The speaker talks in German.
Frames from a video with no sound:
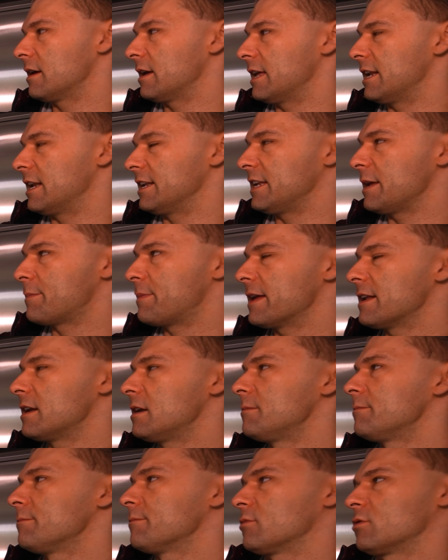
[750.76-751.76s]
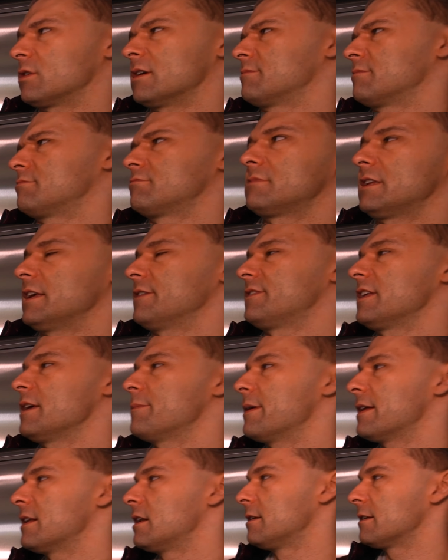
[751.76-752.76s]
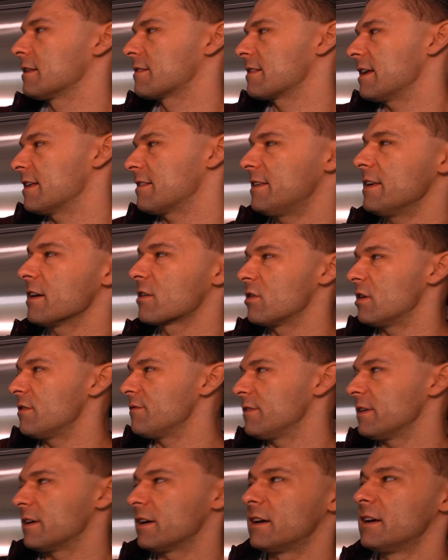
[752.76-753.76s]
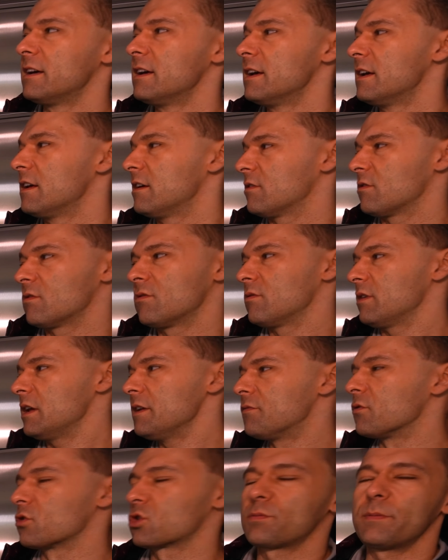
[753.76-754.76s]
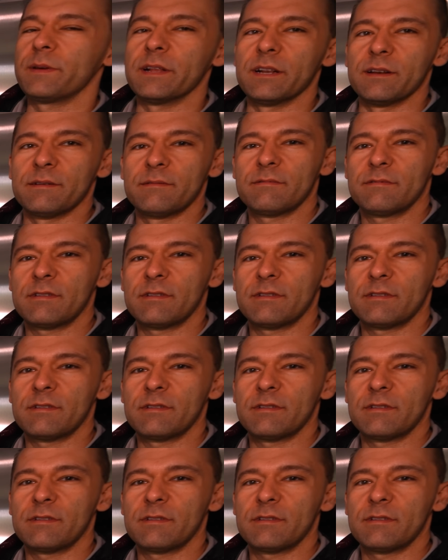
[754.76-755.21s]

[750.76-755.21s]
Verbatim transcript: LED-Panel oder TFT-Panel. Das heißt, hier können wir Infos spielen.